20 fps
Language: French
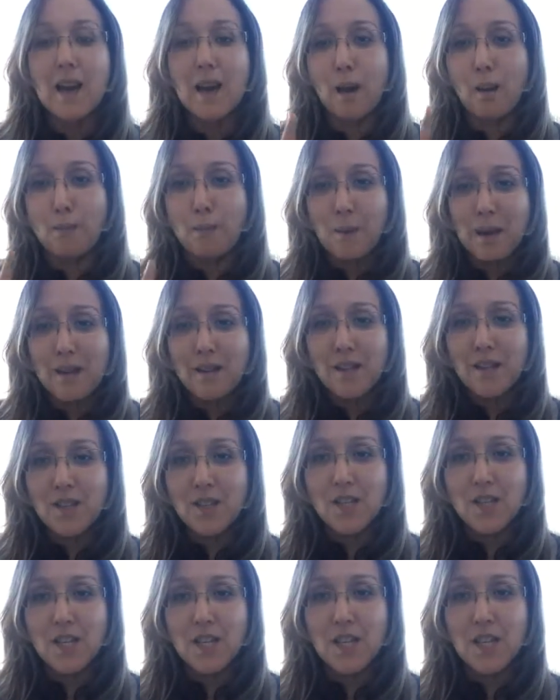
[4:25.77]
à la
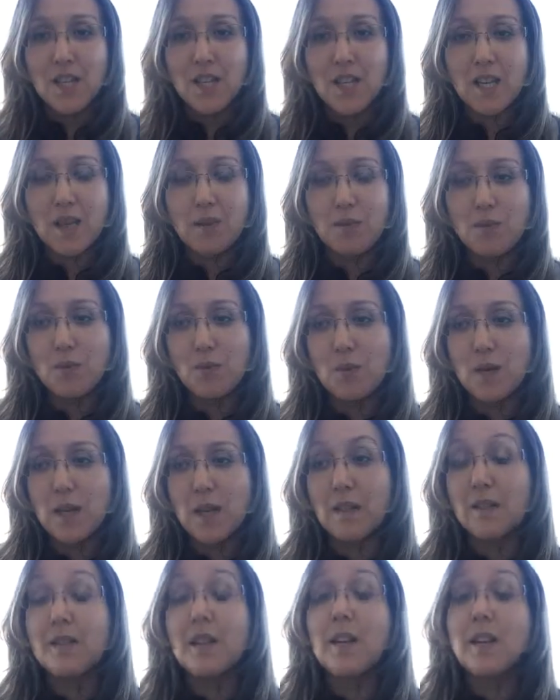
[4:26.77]
partager et
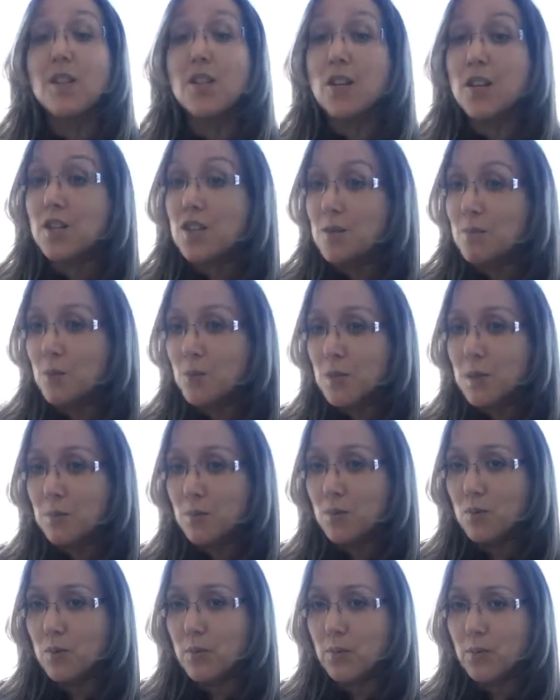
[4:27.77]
puis à télécharger mon
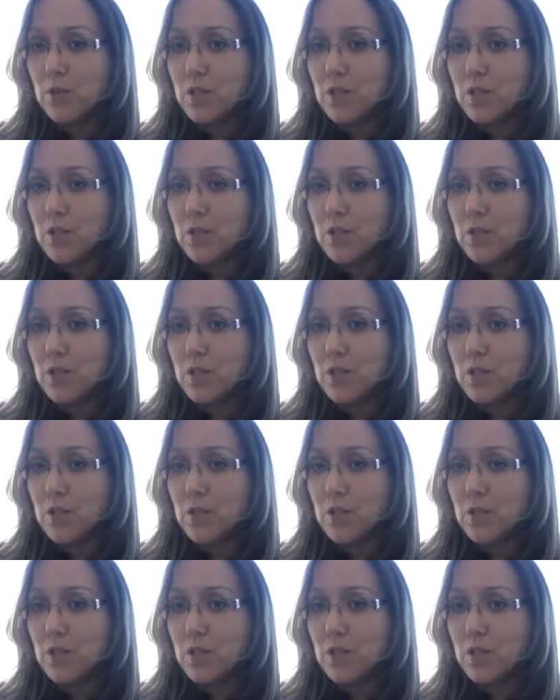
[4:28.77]
e-book